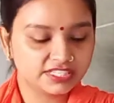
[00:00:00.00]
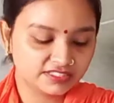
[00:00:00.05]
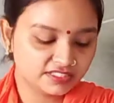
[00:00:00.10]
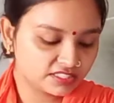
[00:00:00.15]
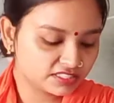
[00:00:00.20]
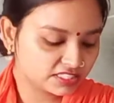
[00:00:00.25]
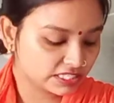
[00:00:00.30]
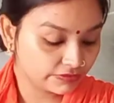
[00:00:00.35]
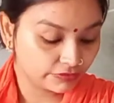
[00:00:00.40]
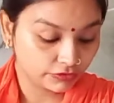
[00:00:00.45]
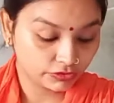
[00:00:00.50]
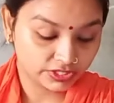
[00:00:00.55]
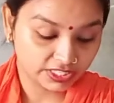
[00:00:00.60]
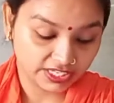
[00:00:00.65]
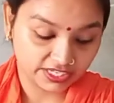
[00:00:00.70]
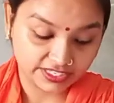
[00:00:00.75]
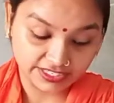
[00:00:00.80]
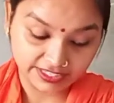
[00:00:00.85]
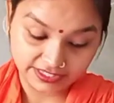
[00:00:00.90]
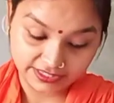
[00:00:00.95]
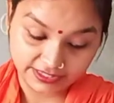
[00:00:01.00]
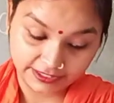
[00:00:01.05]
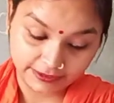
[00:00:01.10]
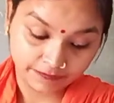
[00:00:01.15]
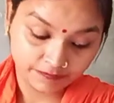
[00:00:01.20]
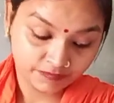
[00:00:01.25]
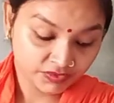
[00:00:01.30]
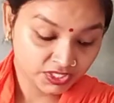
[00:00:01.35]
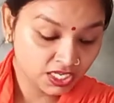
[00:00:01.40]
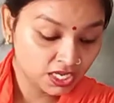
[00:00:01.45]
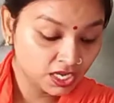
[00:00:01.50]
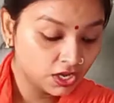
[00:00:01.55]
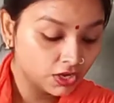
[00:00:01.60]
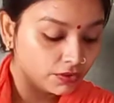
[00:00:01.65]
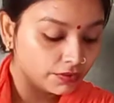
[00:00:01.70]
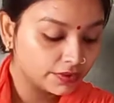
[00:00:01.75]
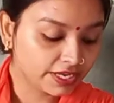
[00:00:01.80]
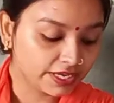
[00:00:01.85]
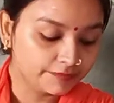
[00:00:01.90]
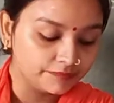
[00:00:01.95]
चेंजेस थे वो देख लिए थे
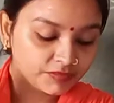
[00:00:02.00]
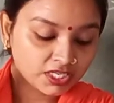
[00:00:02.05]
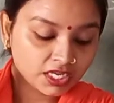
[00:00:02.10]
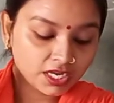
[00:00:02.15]
ओके